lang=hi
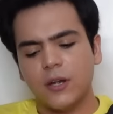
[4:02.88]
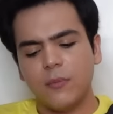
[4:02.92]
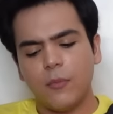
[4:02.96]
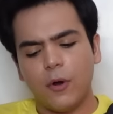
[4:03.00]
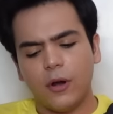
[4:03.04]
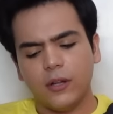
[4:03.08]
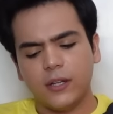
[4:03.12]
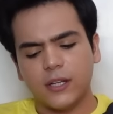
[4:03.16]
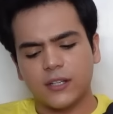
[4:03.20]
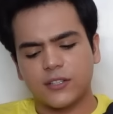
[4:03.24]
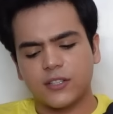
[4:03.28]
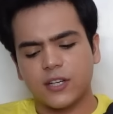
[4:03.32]
ये
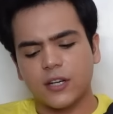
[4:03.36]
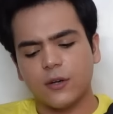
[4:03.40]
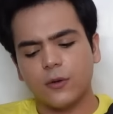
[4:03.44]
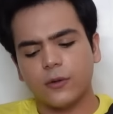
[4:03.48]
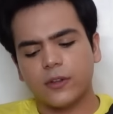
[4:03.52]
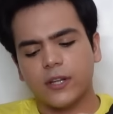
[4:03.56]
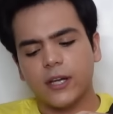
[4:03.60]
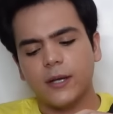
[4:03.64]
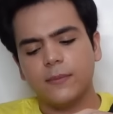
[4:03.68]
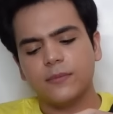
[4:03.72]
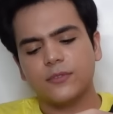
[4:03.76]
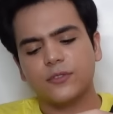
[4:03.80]
बहुत अच्छे
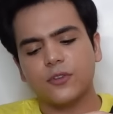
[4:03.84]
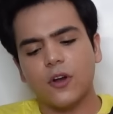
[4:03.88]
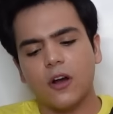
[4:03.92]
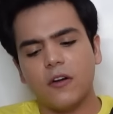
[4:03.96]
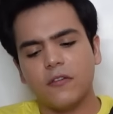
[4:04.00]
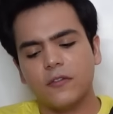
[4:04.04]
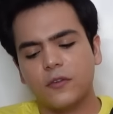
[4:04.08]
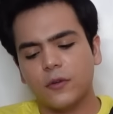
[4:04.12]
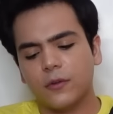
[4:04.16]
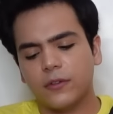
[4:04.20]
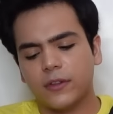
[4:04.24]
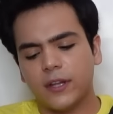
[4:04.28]
होते हैं
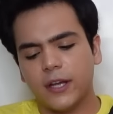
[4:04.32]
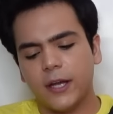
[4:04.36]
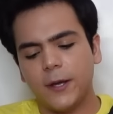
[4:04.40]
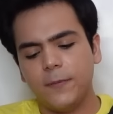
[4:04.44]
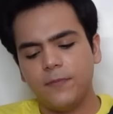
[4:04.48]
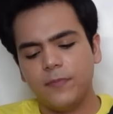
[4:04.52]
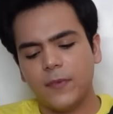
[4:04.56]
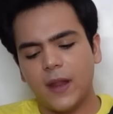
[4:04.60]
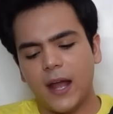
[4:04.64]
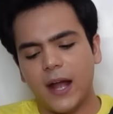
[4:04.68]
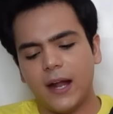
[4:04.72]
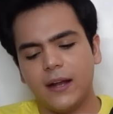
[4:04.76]
सॉफ्ट होते
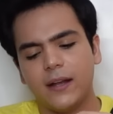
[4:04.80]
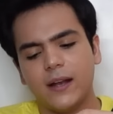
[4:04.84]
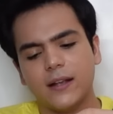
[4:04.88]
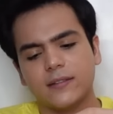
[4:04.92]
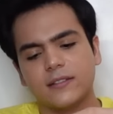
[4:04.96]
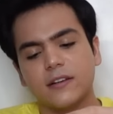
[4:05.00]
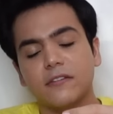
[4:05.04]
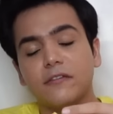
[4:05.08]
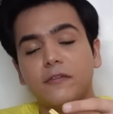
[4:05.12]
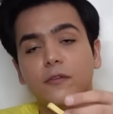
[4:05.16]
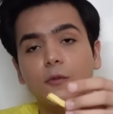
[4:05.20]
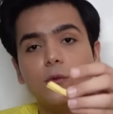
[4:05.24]
हैं एंड ये
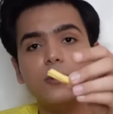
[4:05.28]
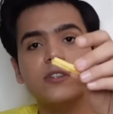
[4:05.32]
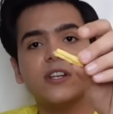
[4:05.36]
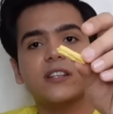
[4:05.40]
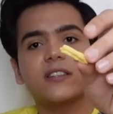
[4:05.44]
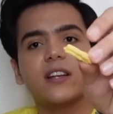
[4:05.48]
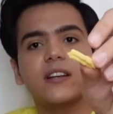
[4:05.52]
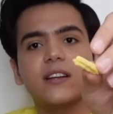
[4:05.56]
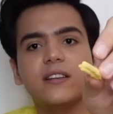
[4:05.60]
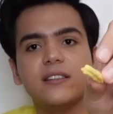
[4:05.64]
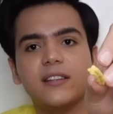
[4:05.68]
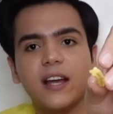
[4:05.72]
सब फूल
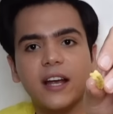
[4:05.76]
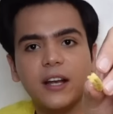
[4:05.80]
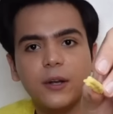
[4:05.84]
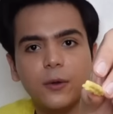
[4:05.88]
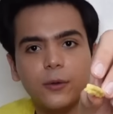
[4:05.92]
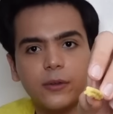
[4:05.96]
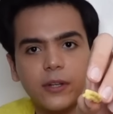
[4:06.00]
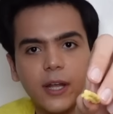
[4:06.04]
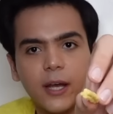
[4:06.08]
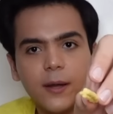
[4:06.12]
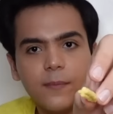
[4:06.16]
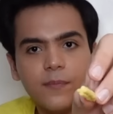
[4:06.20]
जैसा डिज़ाइन
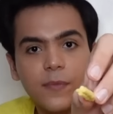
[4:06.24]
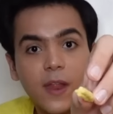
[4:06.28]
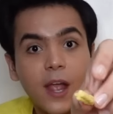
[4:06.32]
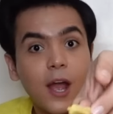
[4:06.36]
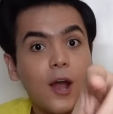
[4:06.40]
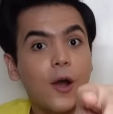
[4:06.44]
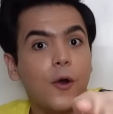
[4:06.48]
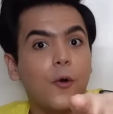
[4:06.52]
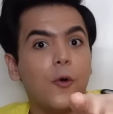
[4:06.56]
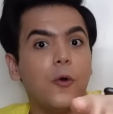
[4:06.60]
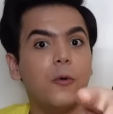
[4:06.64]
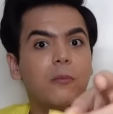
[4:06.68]
होता है
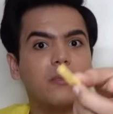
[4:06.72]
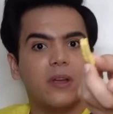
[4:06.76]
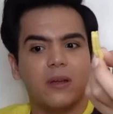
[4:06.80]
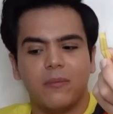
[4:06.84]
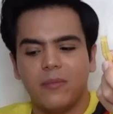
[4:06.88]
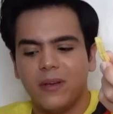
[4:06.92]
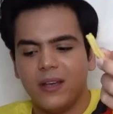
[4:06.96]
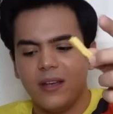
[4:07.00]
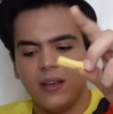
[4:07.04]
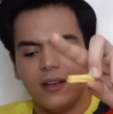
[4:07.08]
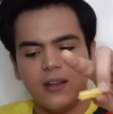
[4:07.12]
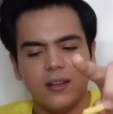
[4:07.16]
ओ मे
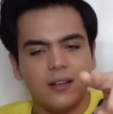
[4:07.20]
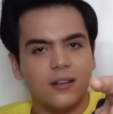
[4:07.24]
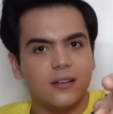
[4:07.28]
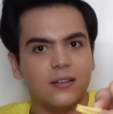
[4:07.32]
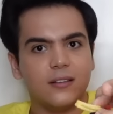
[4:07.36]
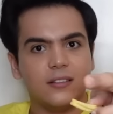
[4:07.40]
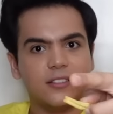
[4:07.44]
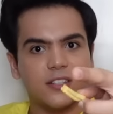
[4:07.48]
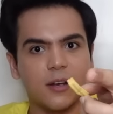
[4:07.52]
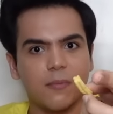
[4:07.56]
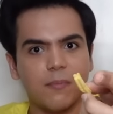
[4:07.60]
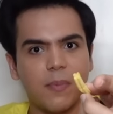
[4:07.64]
बी
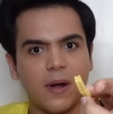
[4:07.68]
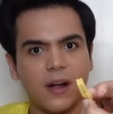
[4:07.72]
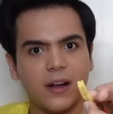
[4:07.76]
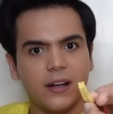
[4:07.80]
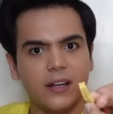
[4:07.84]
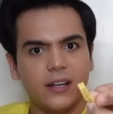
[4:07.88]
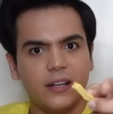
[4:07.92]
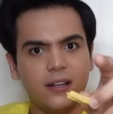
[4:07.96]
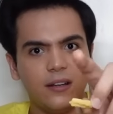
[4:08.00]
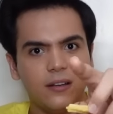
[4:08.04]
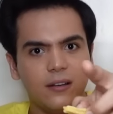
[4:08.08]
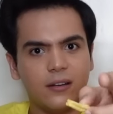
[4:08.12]

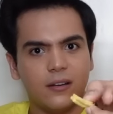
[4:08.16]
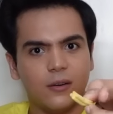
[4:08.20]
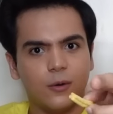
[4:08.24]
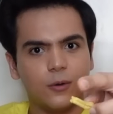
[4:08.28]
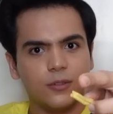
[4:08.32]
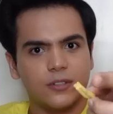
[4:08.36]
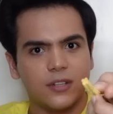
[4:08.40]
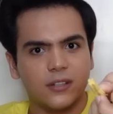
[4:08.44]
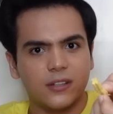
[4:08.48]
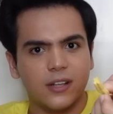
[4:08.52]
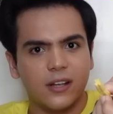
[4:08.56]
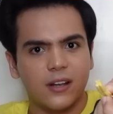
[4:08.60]
चंपाकली
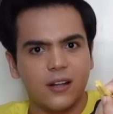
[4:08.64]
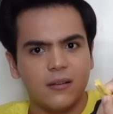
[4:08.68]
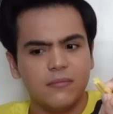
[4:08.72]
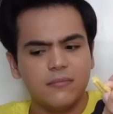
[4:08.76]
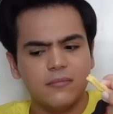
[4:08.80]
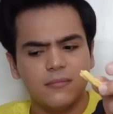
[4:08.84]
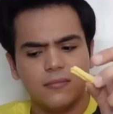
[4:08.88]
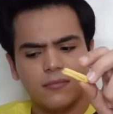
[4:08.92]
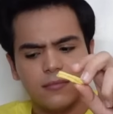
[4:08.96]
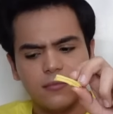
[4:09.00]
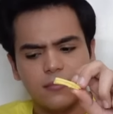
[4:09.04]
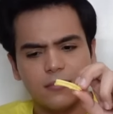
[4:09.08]
हो सकता है ना
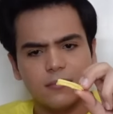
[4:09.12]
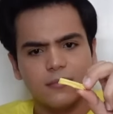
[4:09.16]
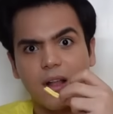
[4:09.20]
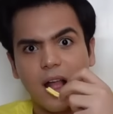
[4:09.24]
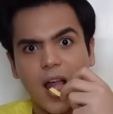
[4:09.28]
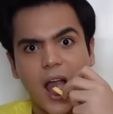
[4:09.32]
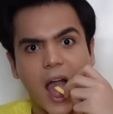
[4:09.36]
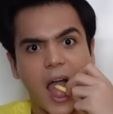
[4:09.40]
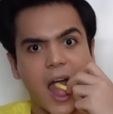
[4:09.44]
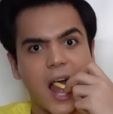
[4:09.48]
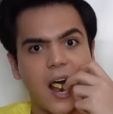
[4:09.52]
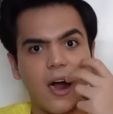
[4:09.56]

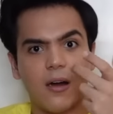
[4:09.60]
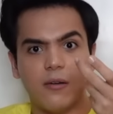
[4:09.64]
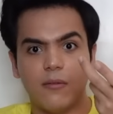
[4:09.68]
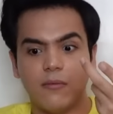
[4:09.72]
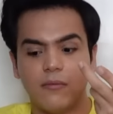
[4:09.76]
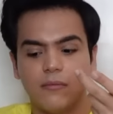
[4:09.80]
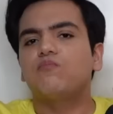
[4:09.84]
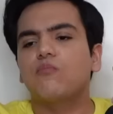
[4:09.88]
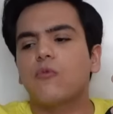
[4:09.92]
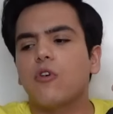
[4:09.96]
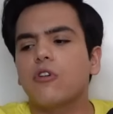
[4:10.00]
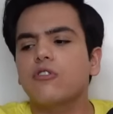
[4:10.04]

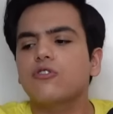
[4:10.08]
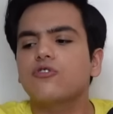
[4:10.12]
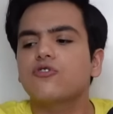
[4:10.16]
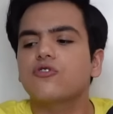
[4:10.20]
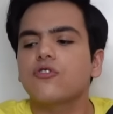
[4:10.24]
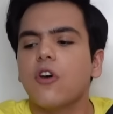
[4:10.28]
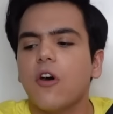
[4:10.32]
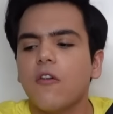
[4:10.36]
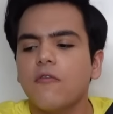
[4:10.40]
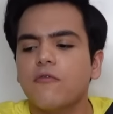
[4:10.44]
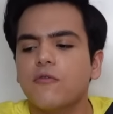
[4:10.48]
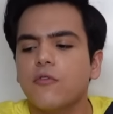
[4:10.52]
बहुत
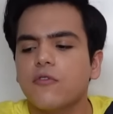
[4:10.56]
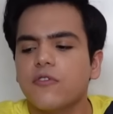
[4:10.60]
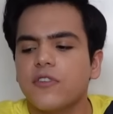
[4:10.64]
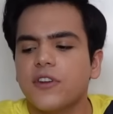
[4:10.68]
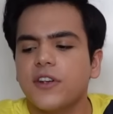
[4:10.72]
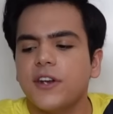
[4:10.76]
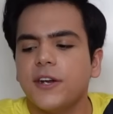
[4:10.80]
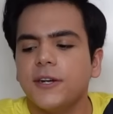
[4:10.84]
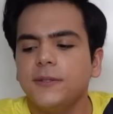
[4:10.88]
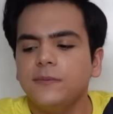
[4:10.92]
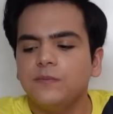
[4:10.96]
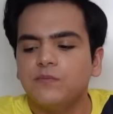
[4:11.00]
सॉफ्ट
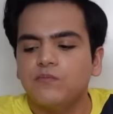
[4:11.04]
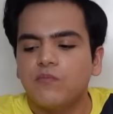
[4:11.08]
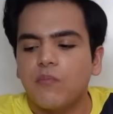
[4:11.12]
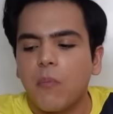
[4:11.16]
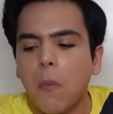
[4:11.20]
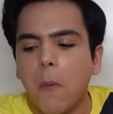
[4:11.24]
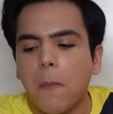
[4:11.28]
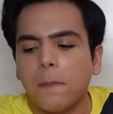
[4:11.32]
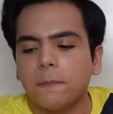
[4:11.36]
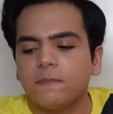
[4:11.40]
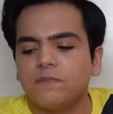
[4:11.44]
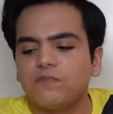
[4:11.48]
होते हैं
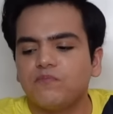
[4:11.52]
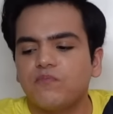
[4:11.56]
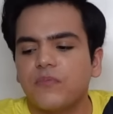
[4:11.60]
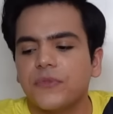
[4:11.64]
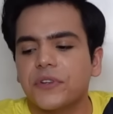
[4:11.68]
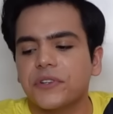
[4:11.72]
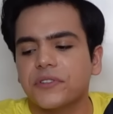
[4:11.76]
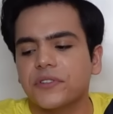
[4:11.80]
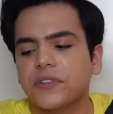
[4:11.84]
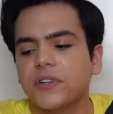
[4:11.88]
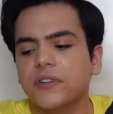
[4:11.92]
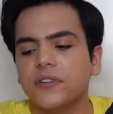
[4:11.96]

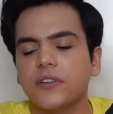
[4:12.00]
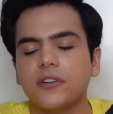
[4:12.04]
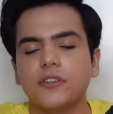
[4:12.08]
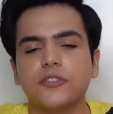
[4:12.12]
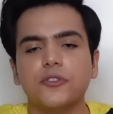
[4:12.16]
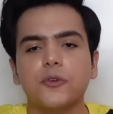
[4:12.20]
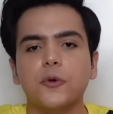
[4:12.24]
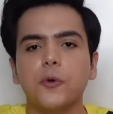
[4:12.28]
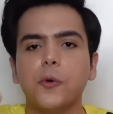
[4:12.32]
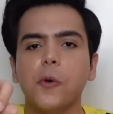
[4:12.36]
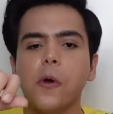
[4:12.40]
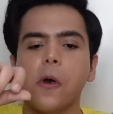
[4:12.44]
इसके अंदर
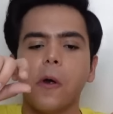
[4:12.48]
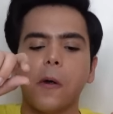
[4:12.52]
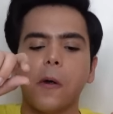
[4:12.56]
जो